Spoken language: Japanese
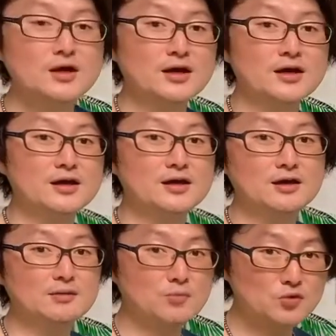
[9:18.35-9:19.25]

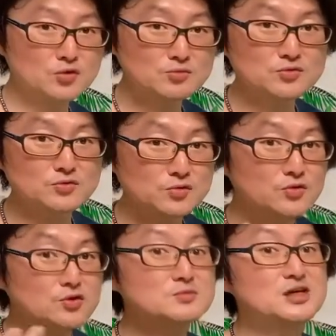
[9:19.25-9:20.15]
えー、僕の分と
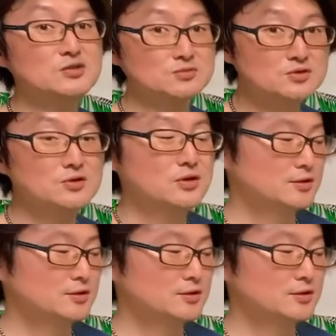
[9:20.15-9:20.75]
由美里分